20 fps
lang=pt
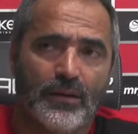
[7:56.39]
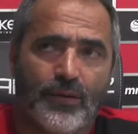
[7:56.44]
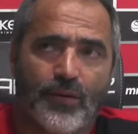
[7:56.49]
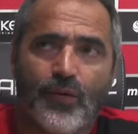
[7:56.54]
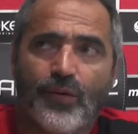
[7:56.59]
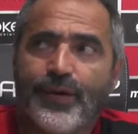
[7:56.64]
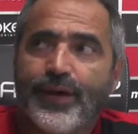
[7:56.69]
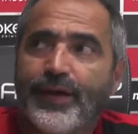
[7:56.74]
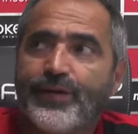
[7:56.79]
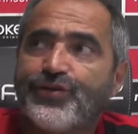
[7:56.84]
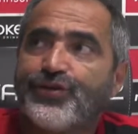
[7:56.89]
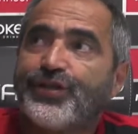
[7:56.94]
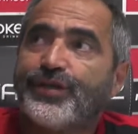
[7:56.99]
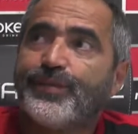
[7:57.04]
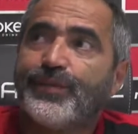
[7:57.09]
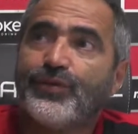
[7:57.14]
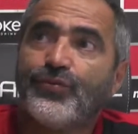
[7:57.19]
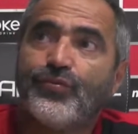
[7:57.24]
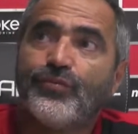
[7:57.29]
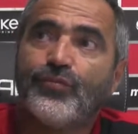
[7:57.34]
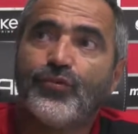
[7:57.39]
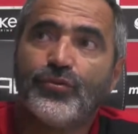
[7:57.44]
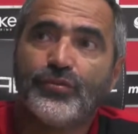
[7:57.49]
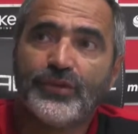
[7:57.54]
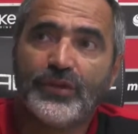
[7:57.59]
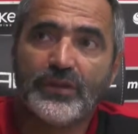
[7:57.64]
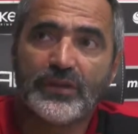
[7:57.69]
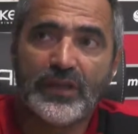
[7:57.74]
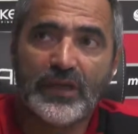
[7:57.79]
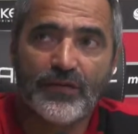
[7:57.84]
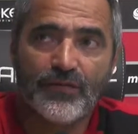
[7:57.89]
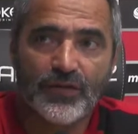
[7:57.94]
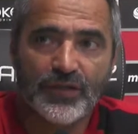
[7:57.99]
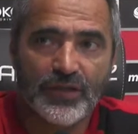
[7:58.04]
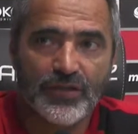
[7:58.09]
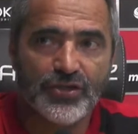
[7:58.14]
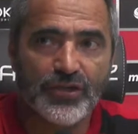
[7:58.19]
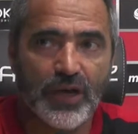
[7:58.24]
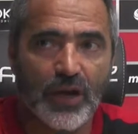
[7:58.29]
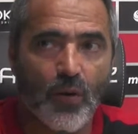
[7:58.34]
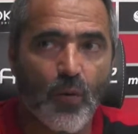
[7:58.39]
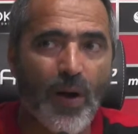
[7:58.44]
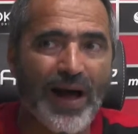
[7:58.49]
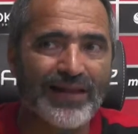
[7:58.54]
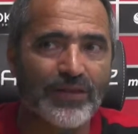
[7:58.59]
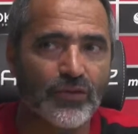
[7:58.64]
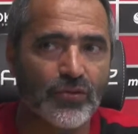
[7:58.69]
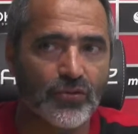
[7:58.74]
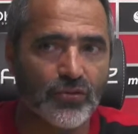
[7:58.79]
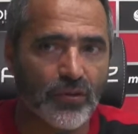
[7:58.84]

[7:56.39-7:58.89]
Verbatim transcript: qualquer time do mundo inteiro, você tira quatro